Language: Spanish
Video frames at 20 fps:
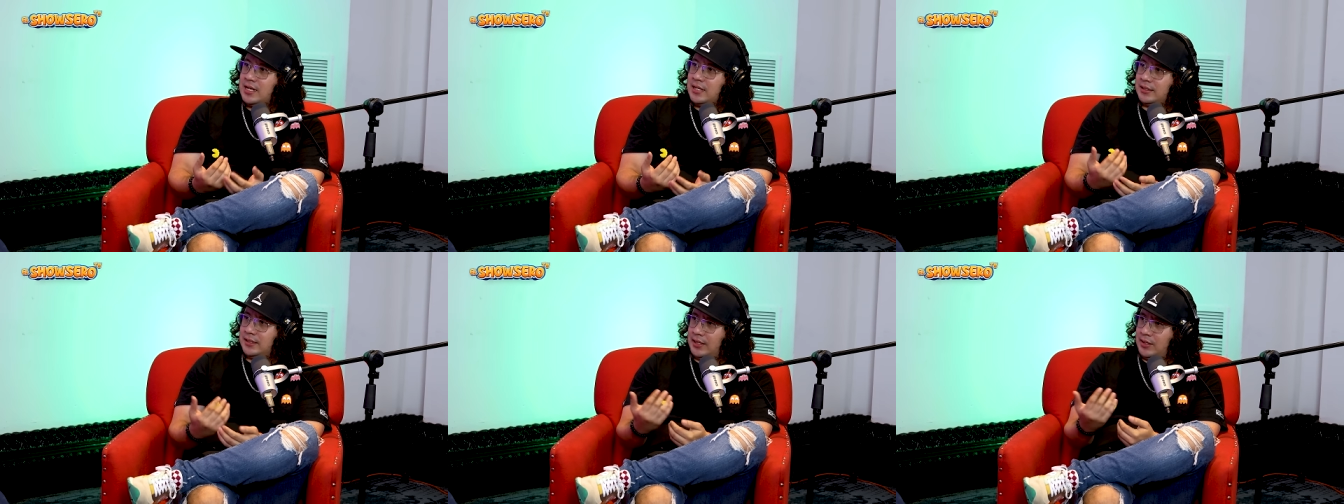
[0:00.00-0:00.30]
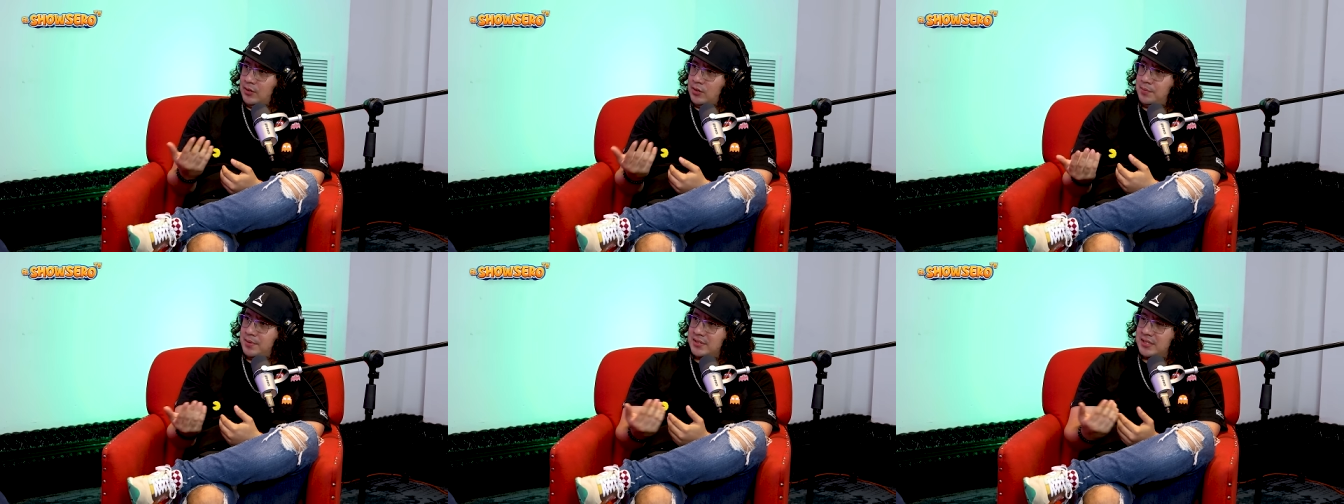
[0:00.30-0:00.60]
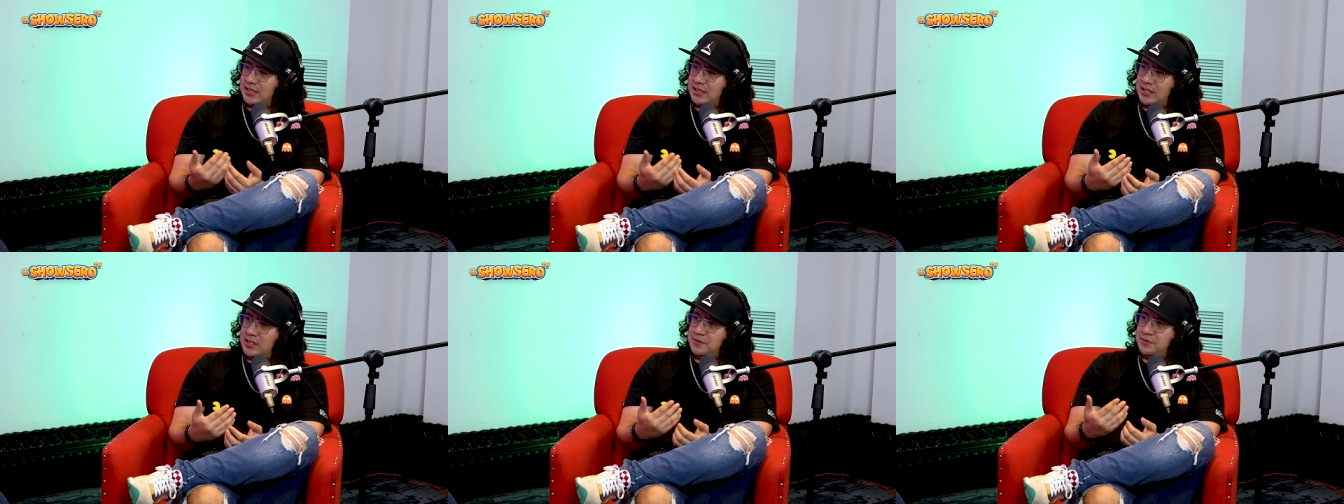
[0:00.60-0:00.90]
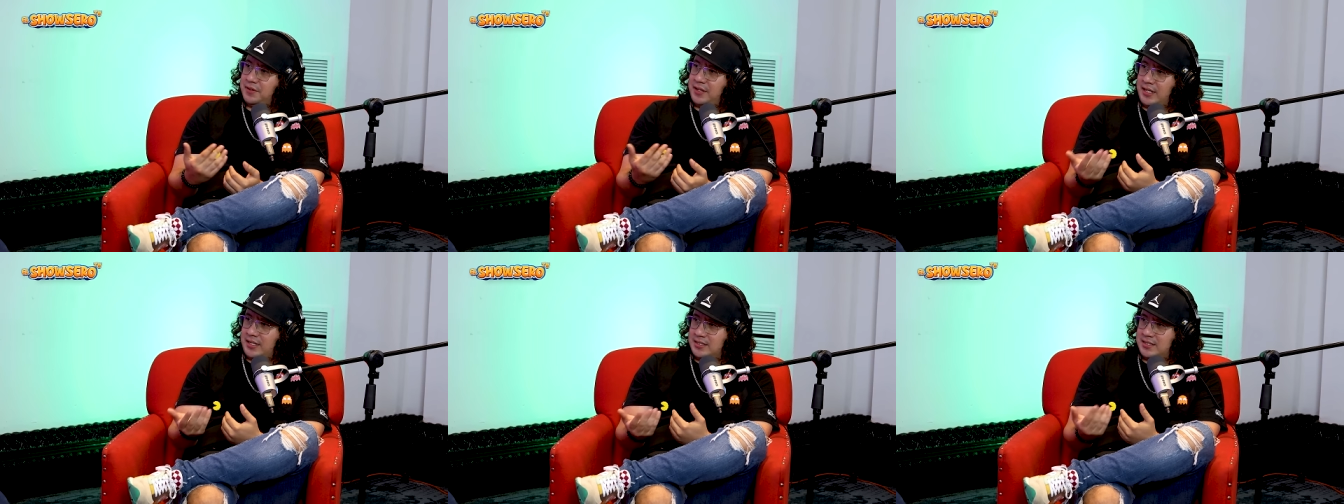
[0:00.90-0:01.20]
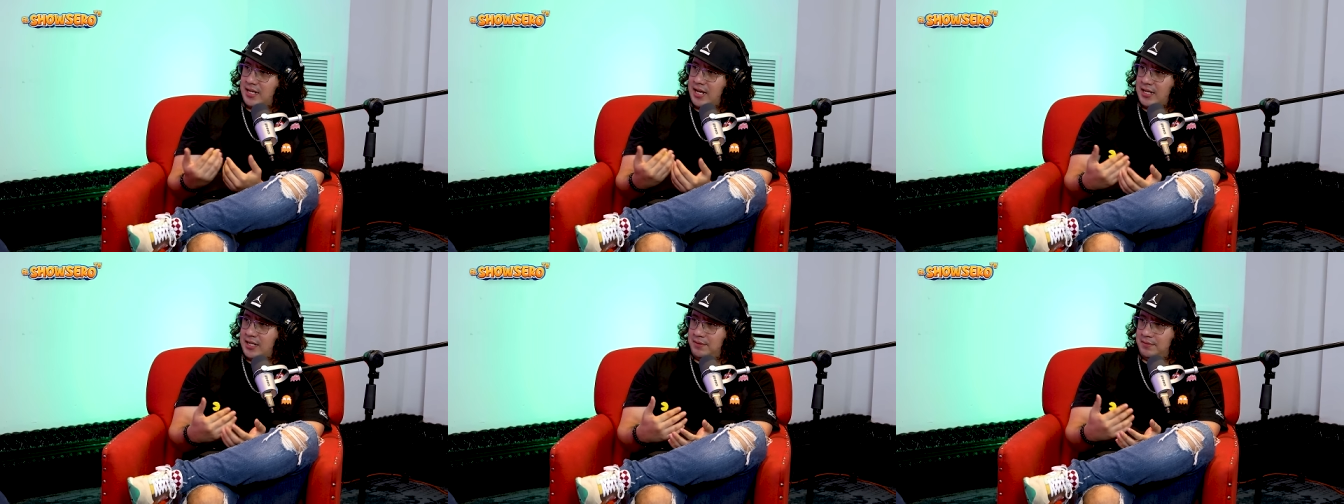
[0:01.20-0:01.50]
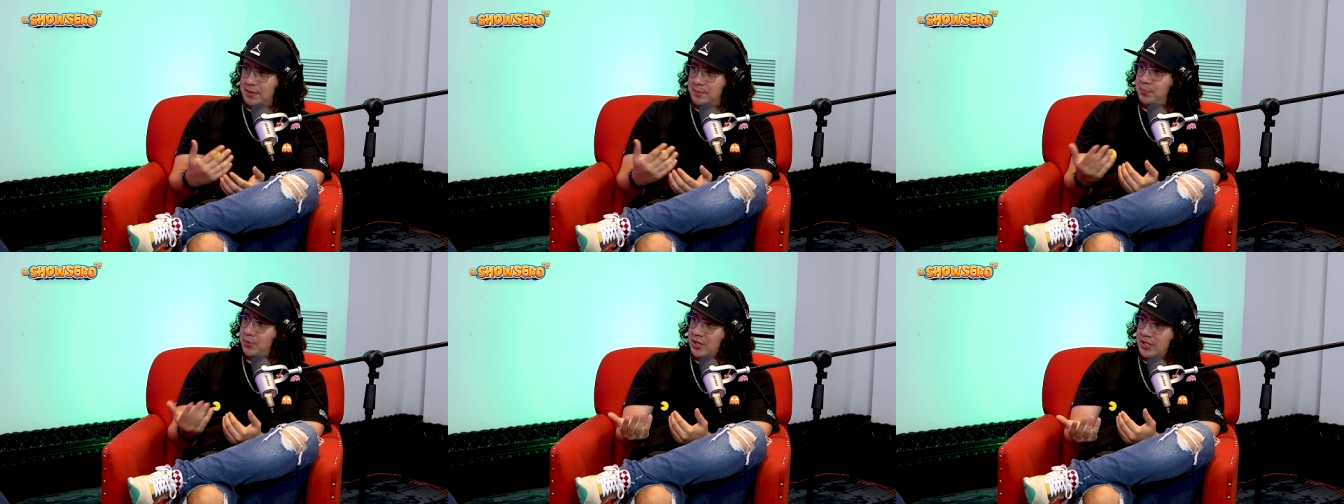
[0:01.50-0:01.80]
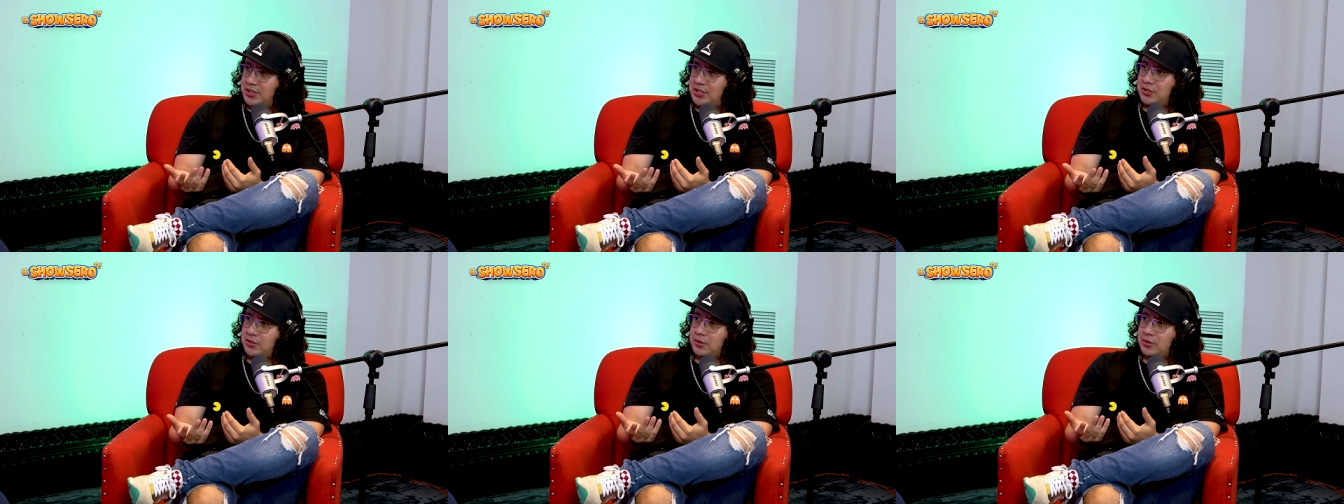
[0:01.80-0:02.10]
tenemos bastantes diferencias a nivel
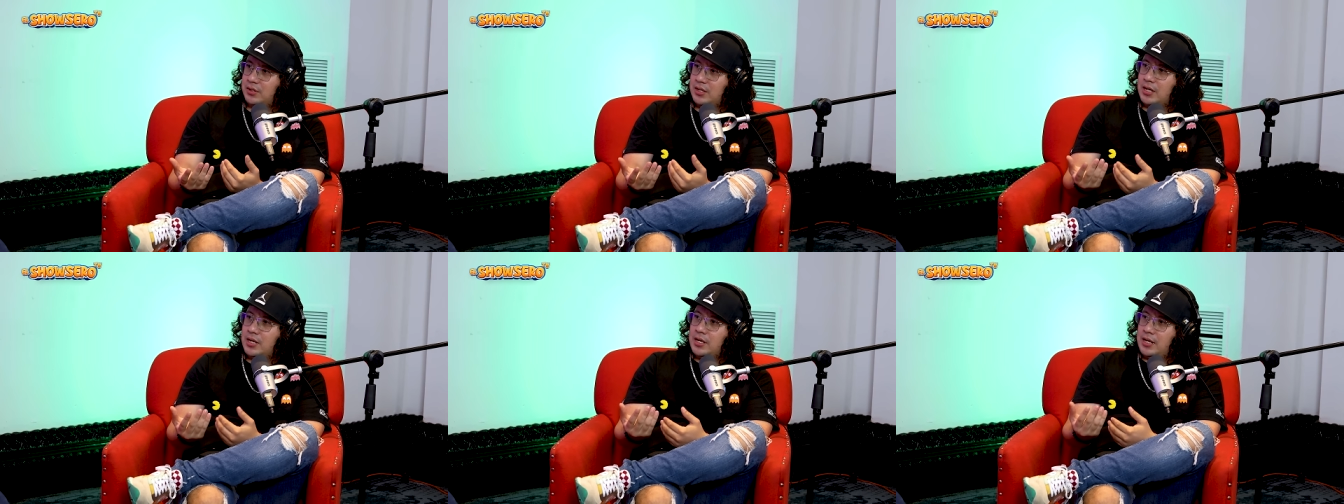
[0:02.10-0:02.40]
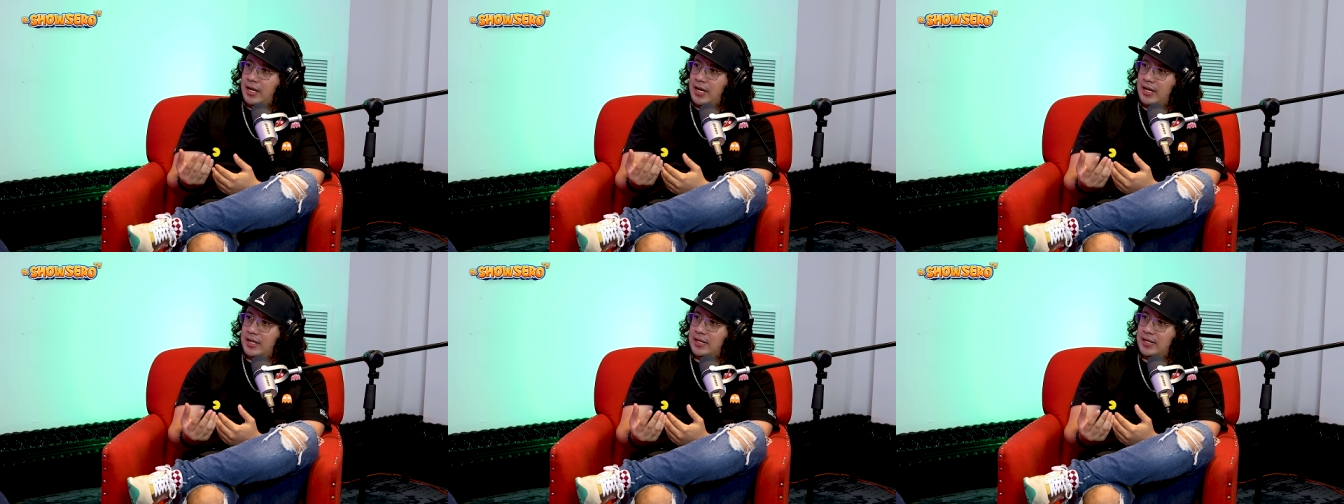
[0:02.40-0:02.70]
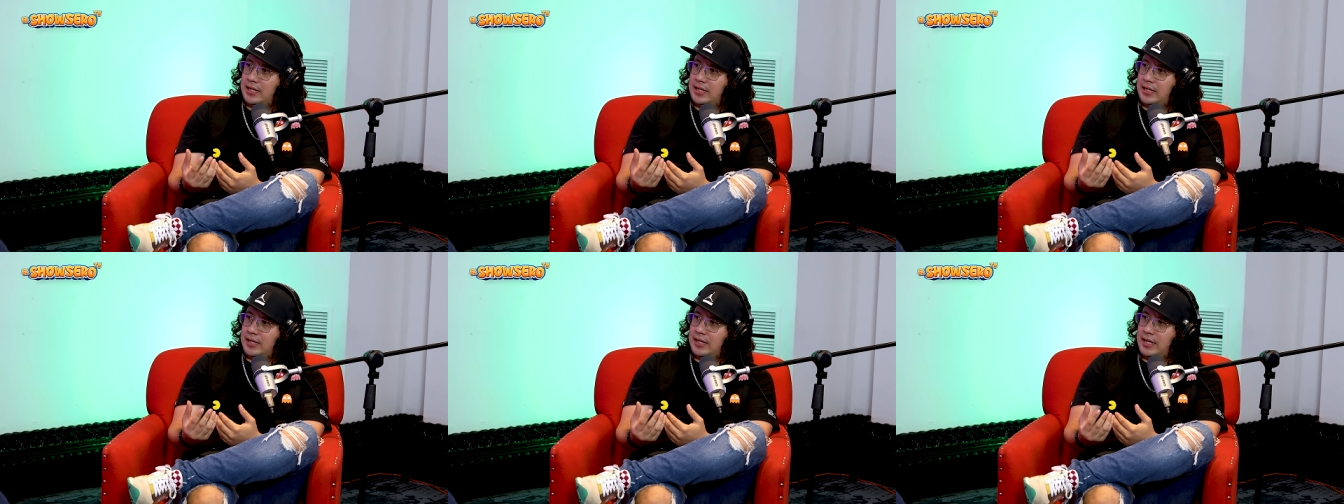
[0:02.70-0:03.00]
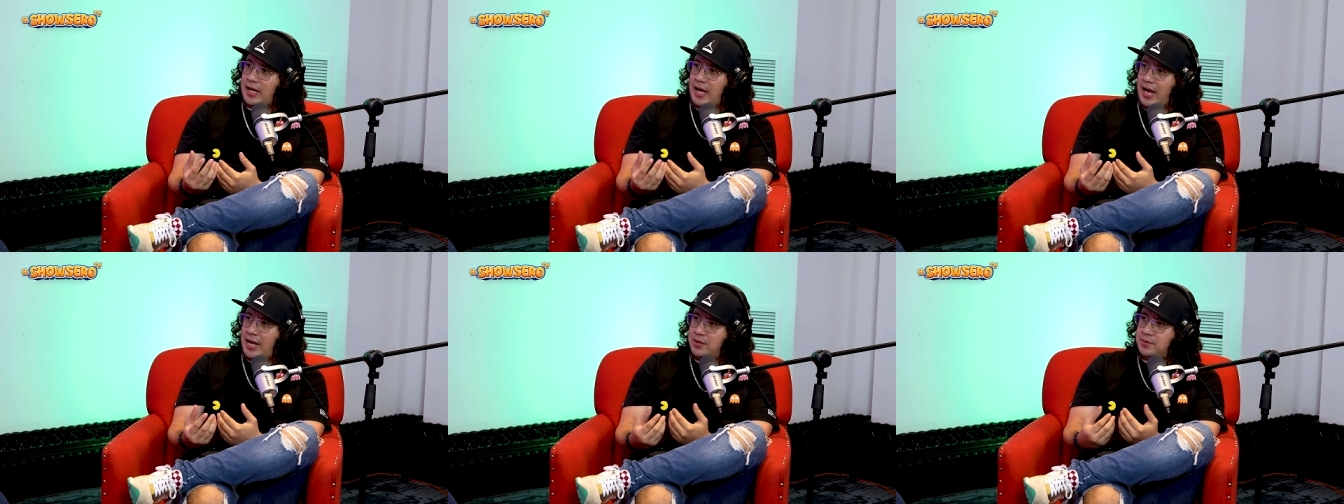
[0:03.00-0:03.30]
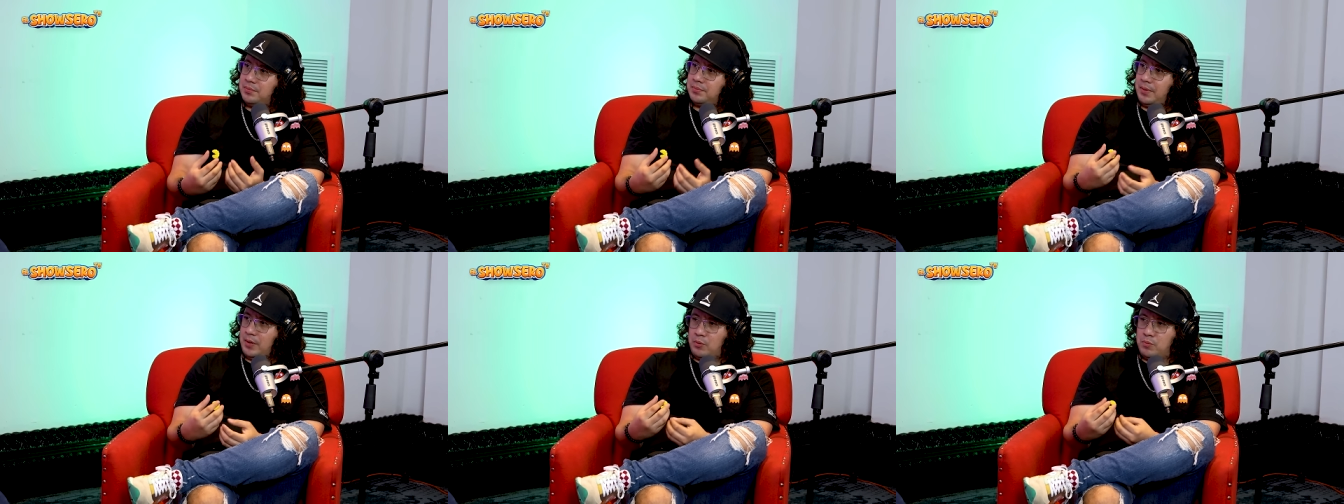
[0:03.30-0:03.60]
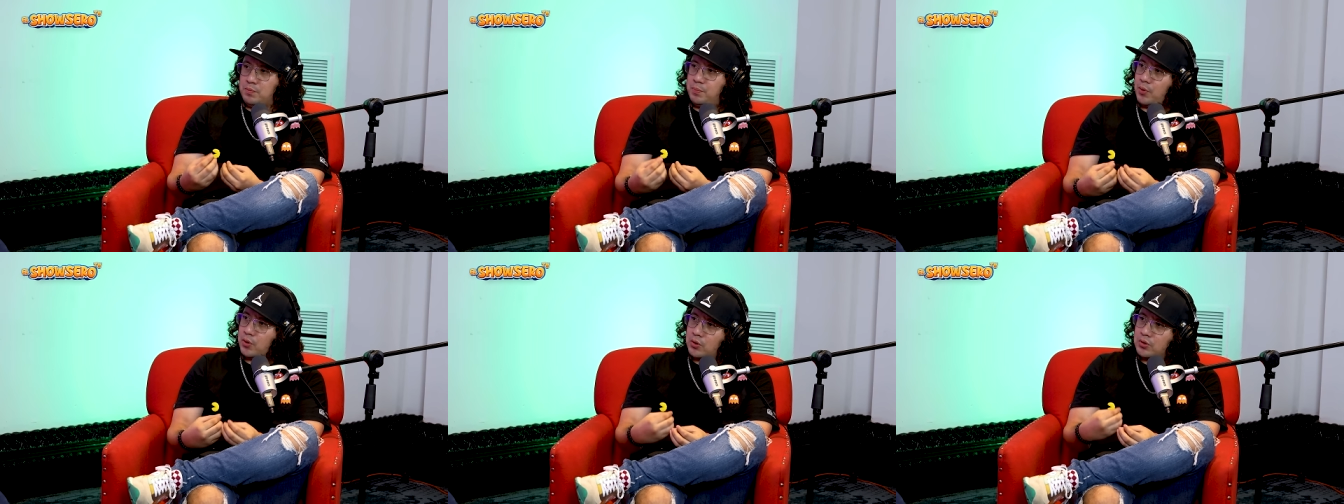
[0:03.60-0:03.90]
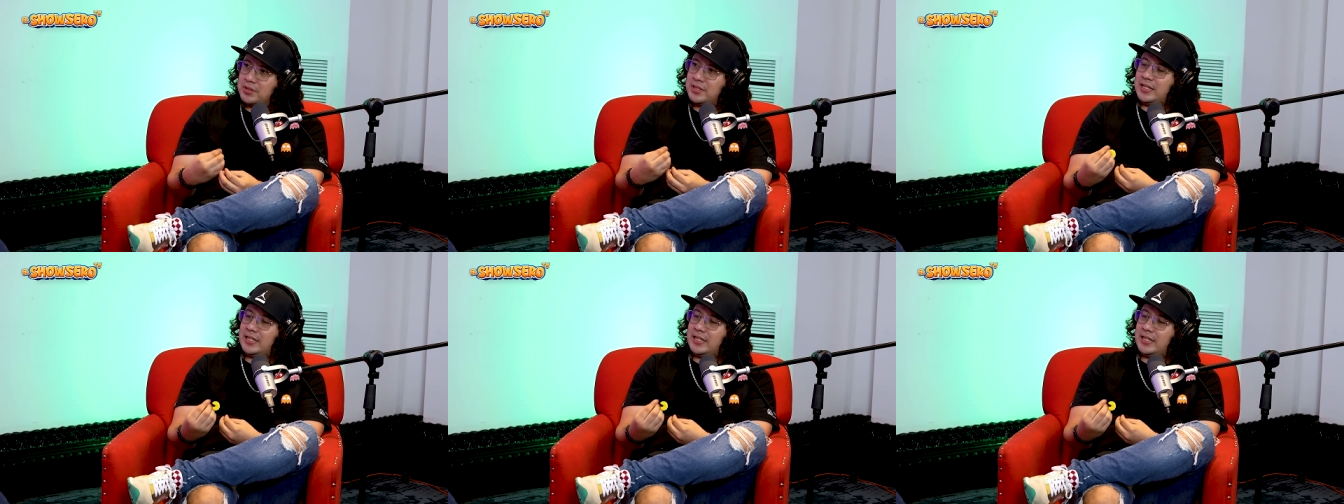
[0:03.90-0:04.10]
político. Claro. Eh, hay, ¿Es un poco